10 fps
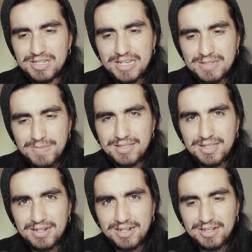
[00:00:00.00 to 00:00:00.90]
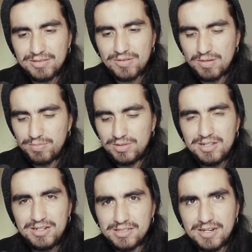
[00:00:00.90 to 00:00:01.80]
si es Mastercard, no la puedo
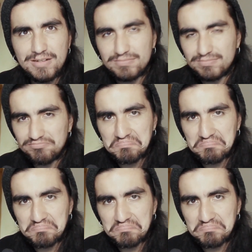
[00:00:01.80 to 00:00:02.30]
utilizar en